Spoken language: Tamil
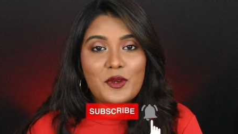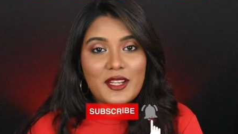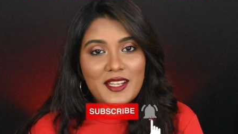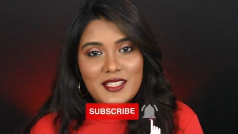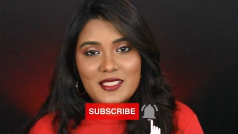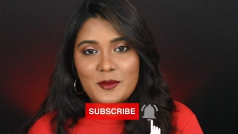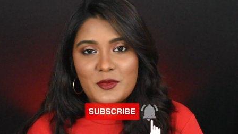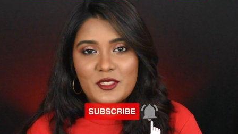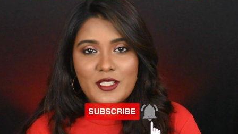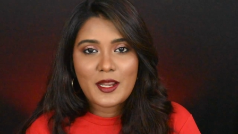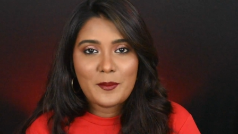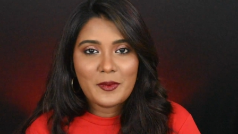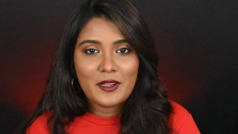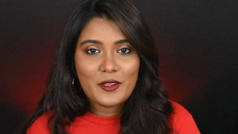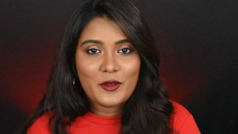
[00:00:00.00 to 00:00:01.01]
உடனே
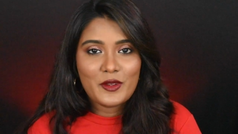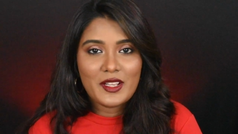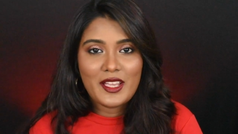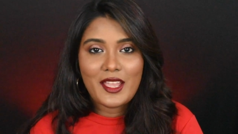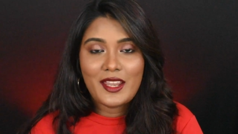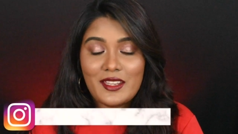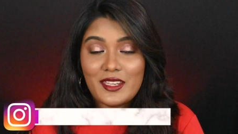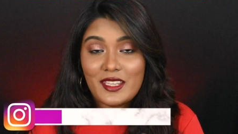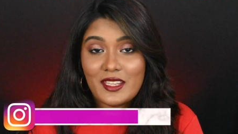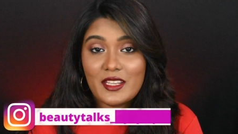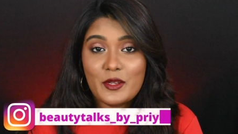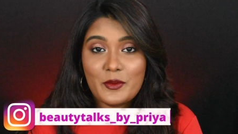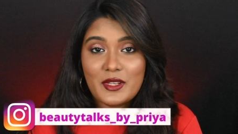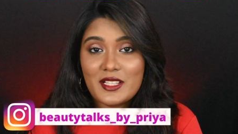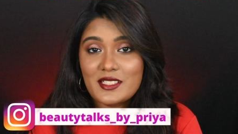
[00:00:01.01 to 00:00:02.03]
சப்ஸ்கிரைப் பண்ணிக்கோங்க அண்ட் நீங்க
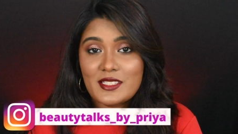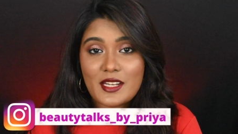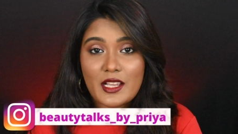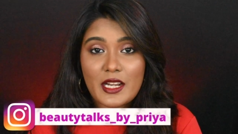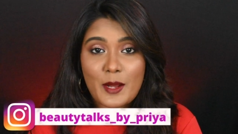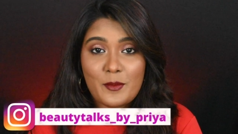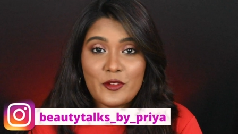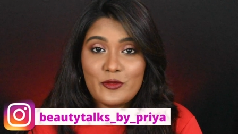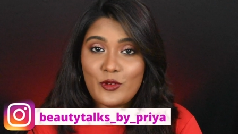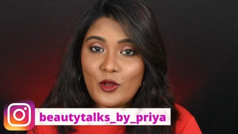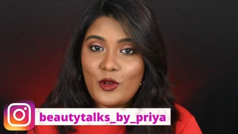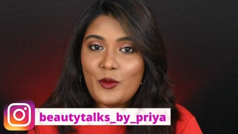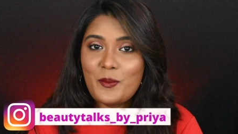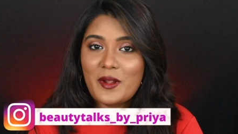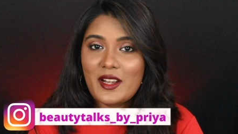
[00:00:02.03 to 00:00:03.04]
என்ன இன்ஸ்டாகிராம்ல
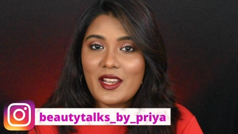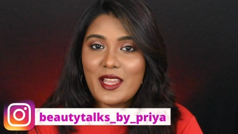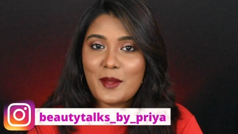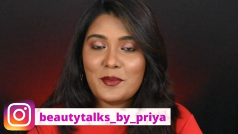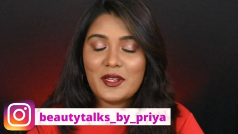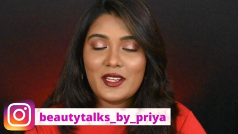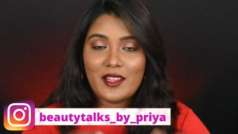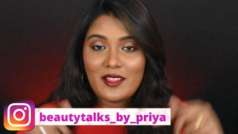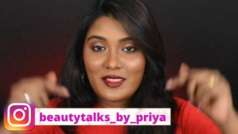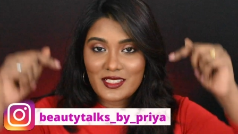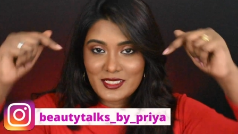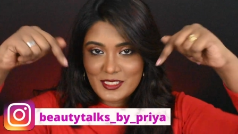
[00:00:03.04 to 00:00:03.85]
ஃபாலோ பண்ணல அப்படின்னா